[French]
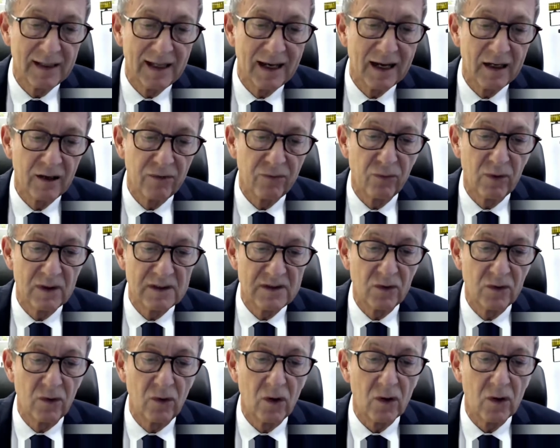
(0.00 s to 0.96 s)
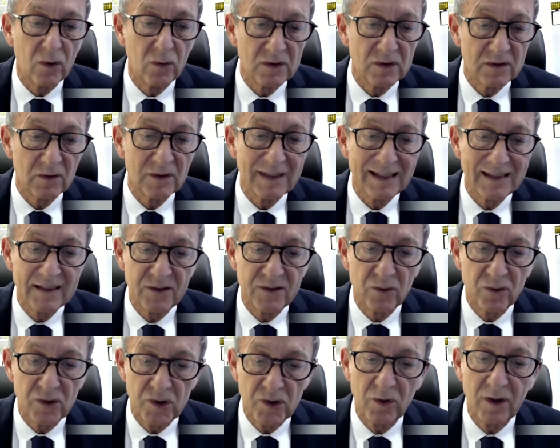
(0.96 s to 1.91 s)
à la fois sur leur
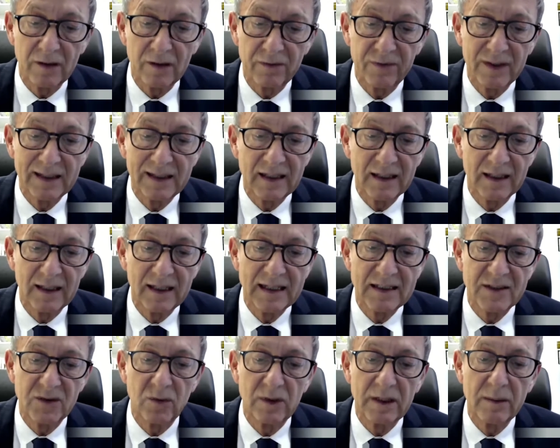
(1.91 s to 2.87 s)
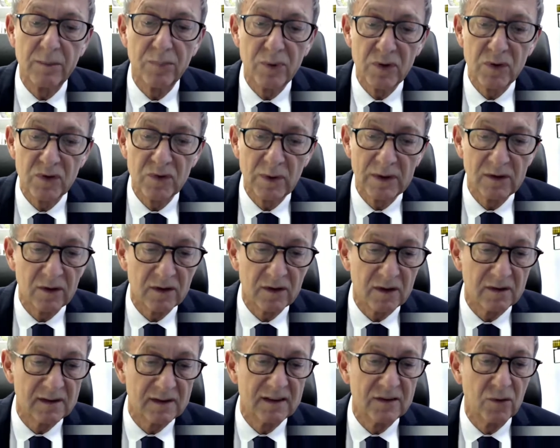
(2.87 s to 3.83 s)
concentration géographique et sur les besoins de
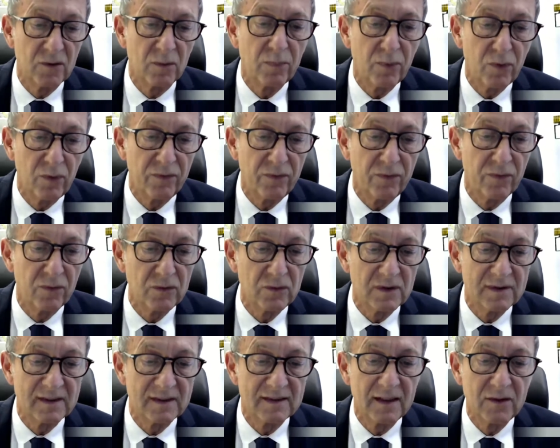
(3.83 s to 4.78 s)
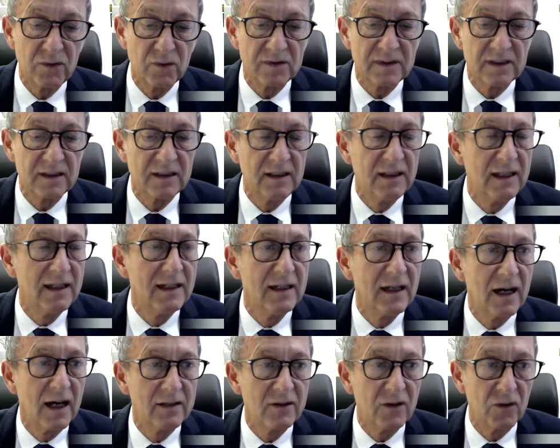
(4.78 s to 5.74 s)
transition profonde de ces industries
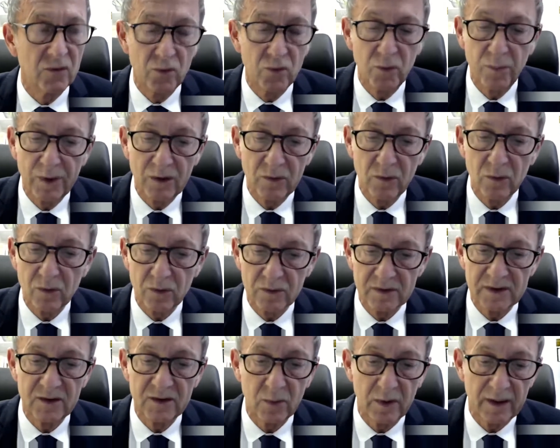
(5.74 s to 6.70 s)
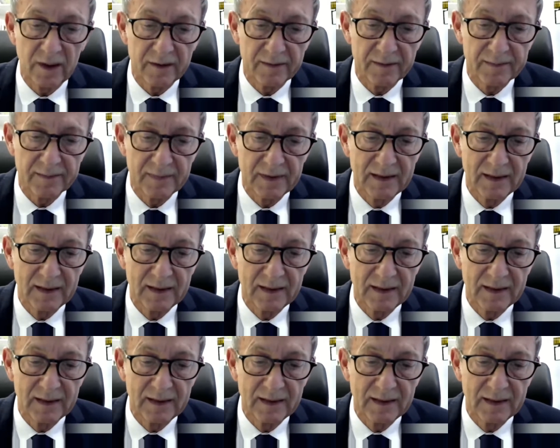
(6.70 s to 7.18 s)
attendues par nos concitoyens.